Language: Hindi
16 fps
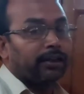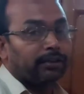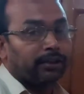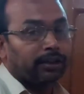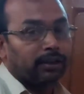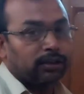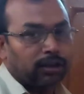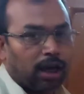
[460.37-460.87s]
किन
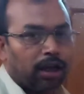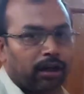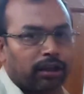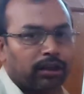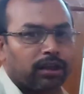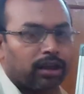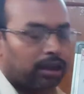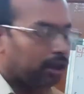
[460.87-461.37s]
की जा
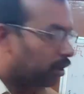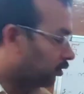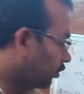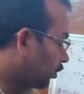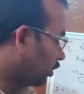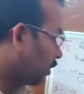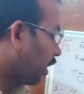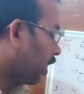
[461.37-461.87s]
रही हैं
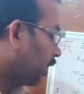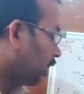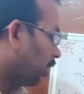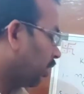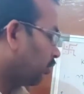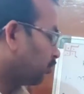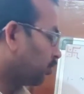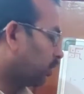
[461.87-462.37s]
अंतर
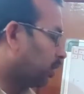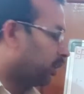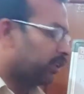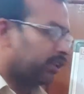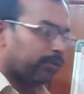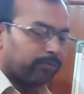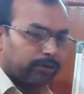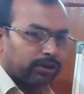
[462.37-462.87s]
डालेगा उसके
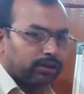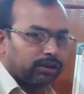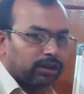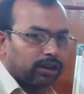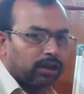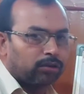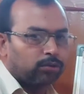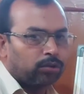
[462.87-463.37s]
लिए नंबर
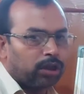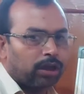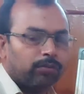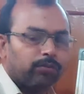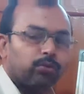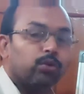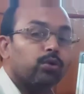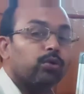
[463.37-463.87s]
दिया हुआ
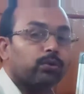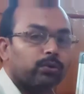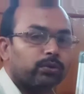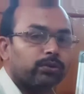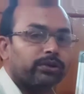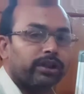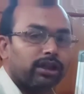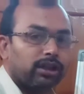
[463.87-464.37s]
है मूल
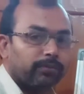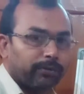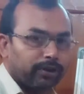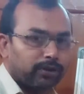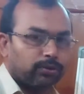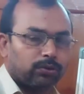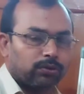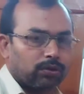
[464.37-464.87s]
कुंडली
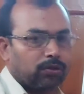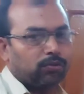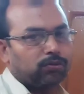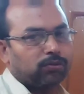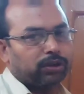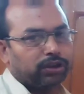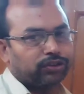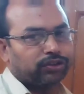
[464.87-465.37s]
में जो
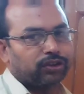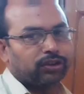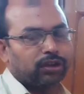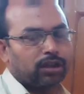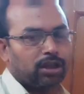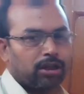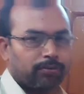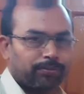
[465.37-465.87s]
ग्रहों की
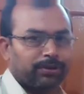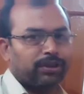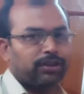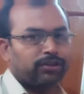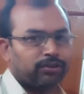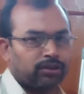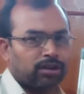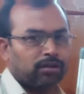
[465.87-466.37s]
स्थिति है फिर
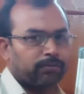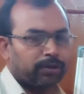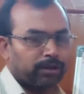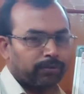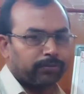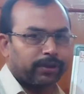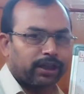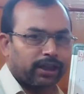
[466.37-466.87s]
अष्टक
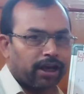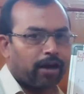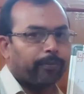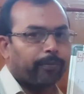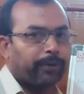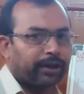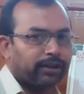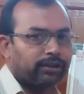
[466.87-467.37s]
वर्ग में क्या
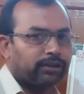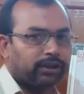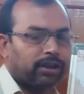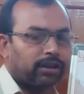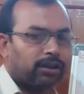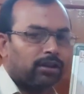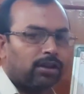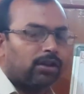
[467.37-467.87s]
पॉइंट
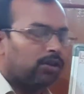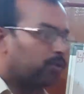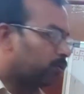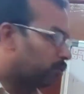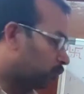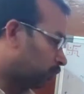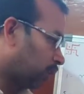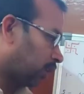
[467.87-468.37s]
हैं
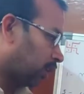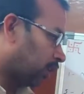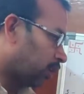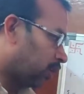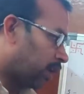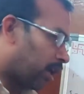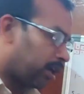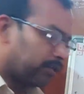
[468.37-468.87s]
उसके
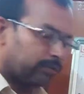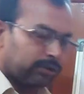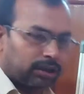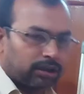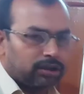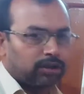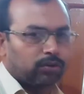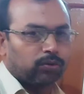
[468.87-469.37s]
आधार
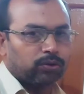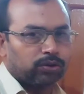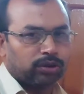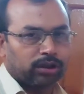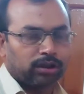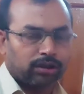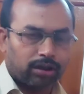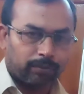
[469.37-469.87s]
से ये
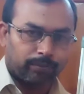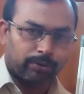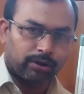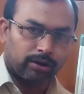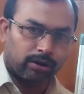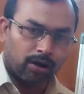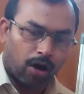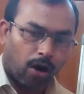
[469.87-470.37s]
गोचर का
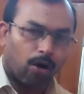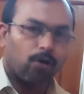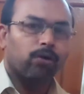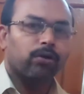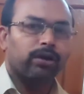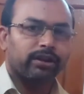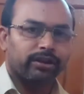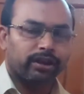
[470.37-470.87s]
फल
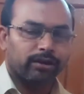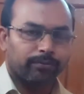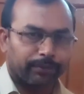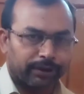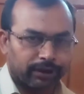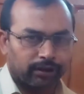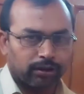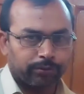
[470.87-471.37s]
और अधिक
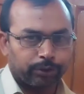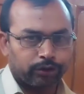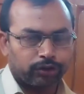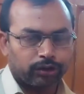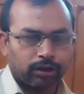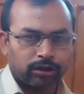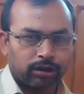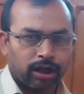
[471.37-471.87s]
बिगड़ भी
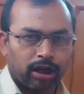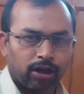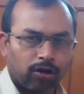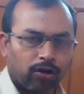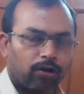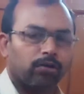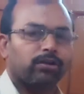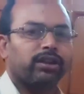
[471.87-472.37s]
सकता है
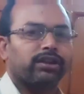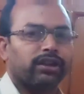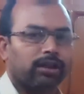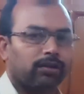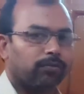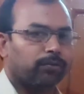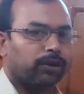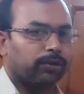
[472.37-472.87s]
और
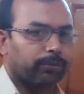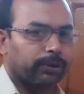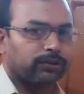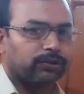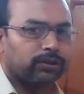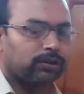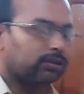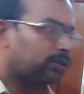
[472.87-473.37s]
अधिक बन भी
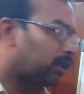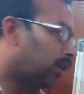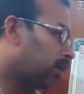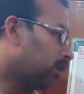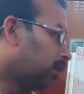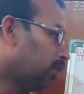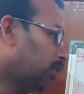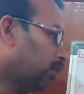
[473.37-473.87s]
सकता है